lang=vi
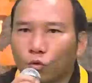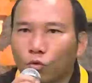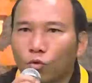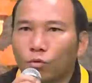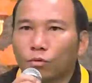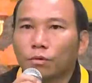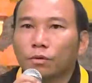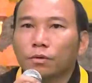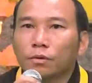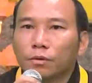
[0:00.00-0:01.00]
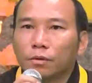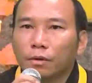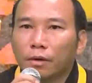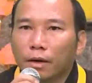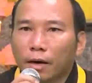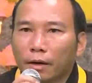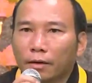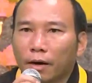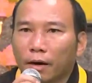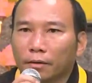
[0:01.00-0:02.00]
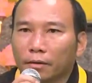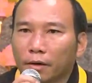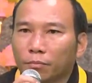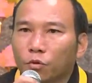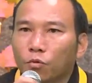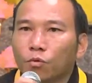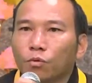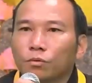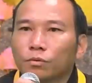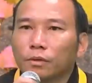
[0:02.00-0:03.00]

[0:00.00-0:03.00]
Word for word: thú ăn hạt nghiệp thú